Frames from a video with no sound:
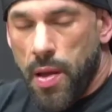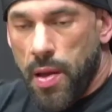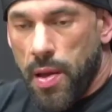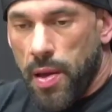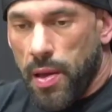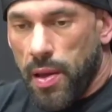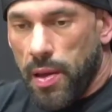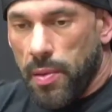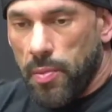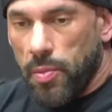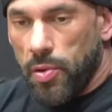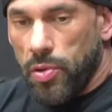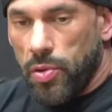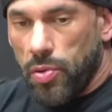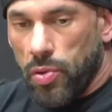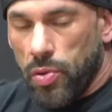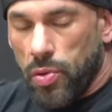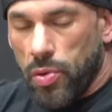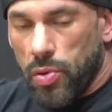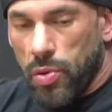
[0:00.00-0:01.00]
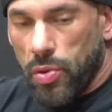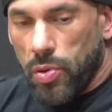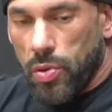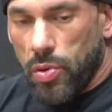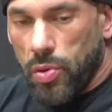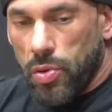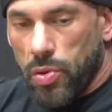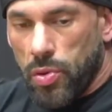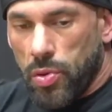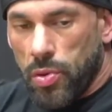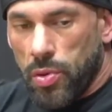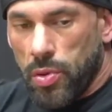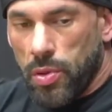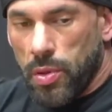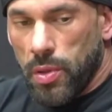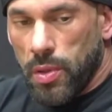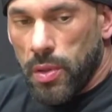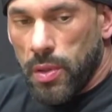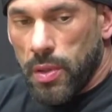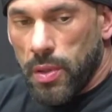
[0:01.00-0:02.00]
ele é muito.
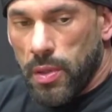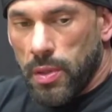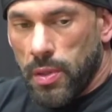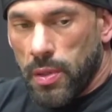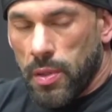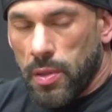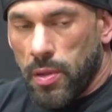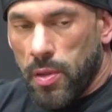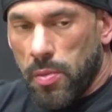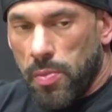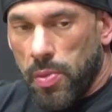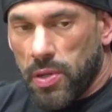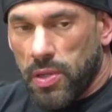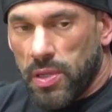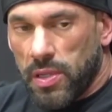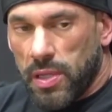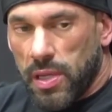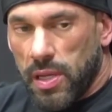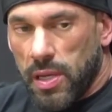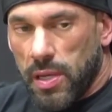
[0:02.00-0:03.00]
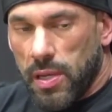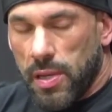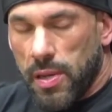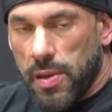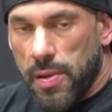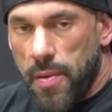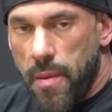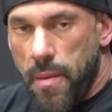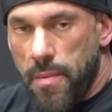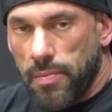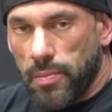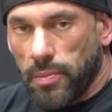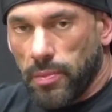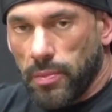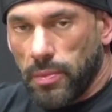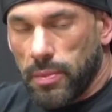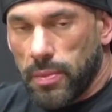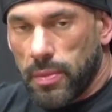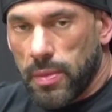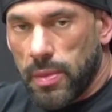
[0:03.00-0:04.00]
Como posso dizer?
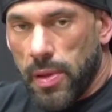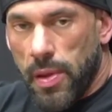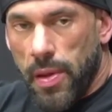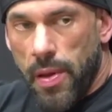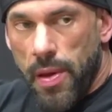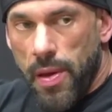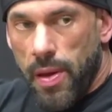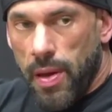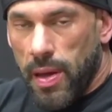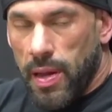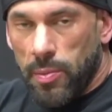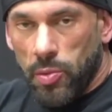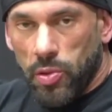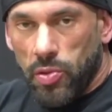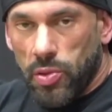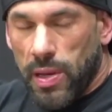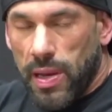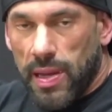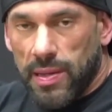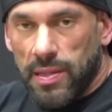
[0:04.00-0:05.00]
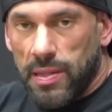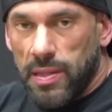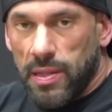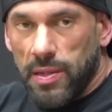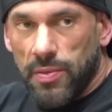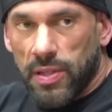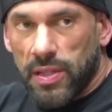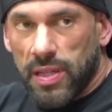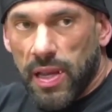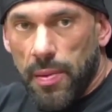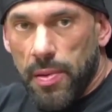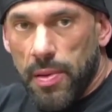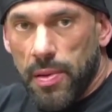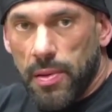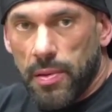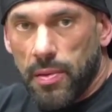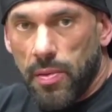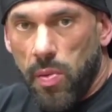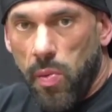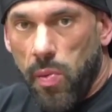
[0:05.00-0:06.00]
Ele é muito relativa, sabe?
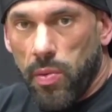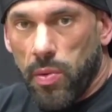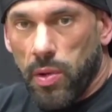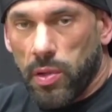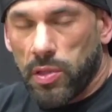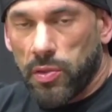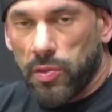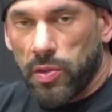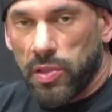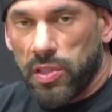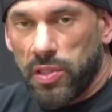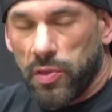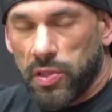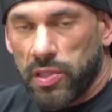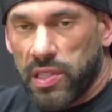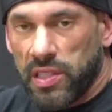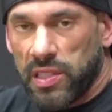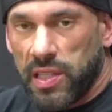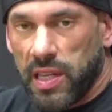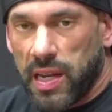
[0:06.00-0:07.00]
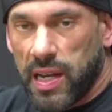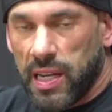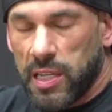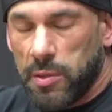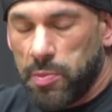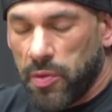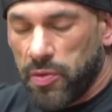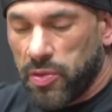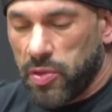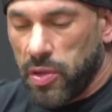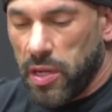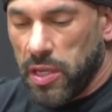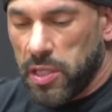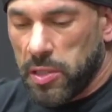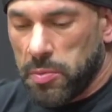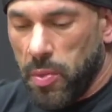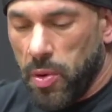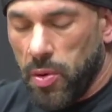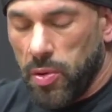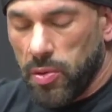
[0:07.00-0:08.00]
Eu acho que se você cercar de profissionais
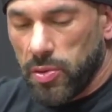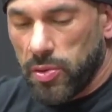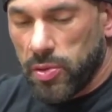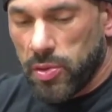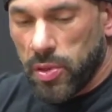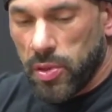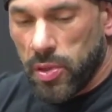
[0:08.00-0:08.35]
bons,